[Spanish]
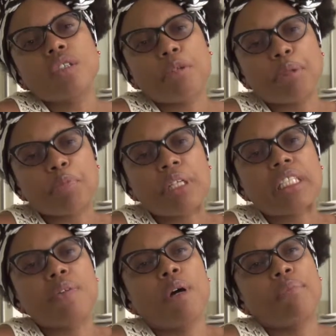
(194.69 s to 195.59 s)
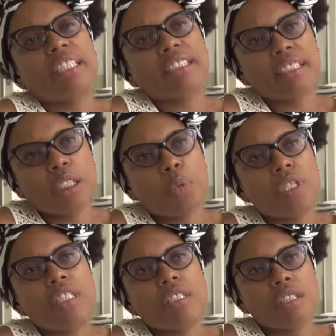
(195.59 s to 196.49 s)
una perspectiva más
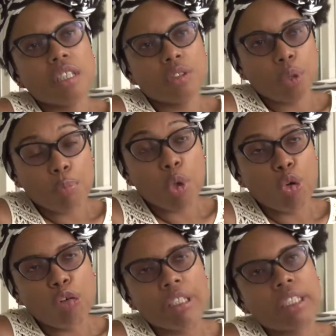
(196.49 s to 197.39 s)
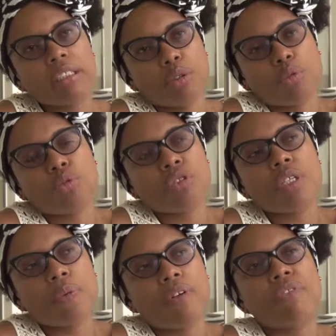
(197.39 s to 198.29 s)
lingüística, antropológica,
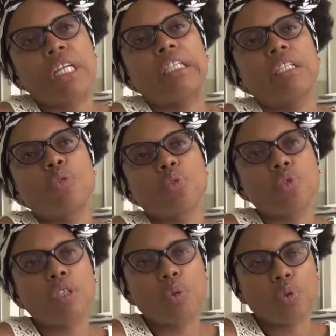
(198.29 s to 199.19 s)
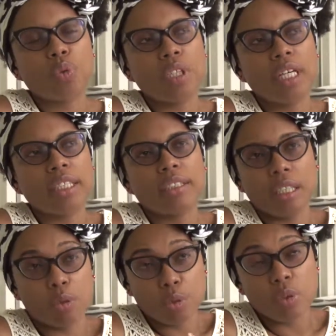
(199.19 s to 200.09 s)
discursiva, frente al uso de, cultura, de
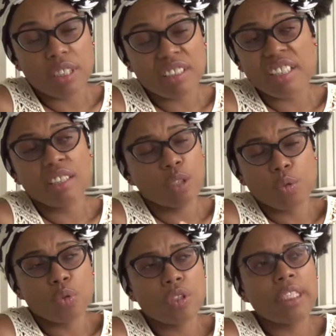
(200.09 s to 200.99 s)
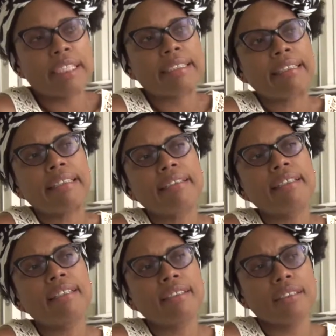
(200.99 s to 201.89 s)
la cultura escrita, el uso de la
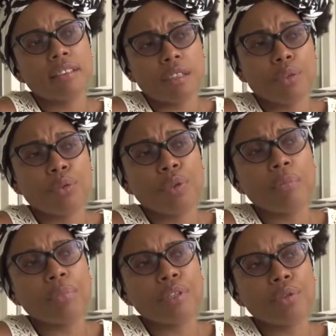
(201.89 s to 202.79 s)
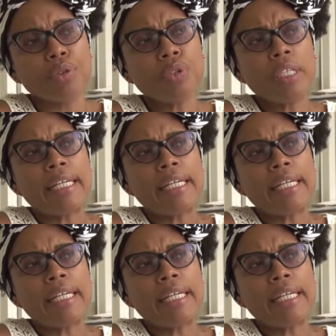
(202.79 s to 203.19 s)
escrita, de la escritura, perdón.